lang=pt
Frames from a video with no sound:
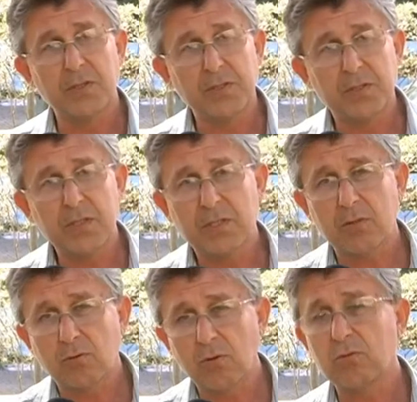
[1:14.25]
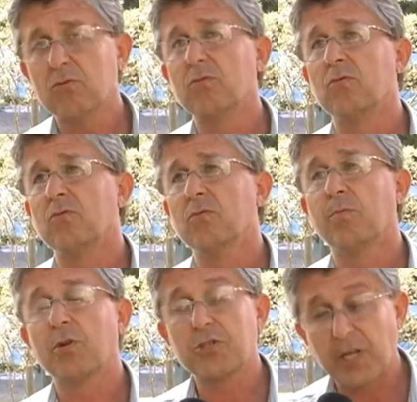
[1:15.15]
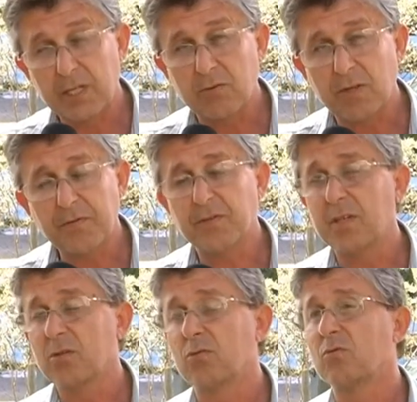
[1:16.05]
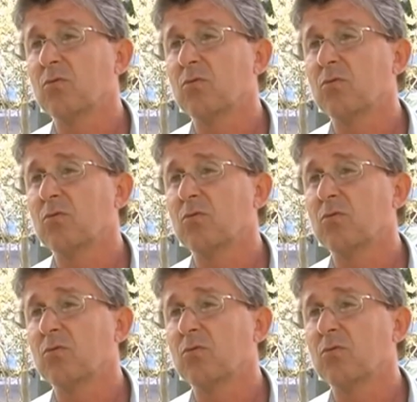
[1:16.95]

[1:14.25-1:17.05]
existe todo um, um, projeto que é feito,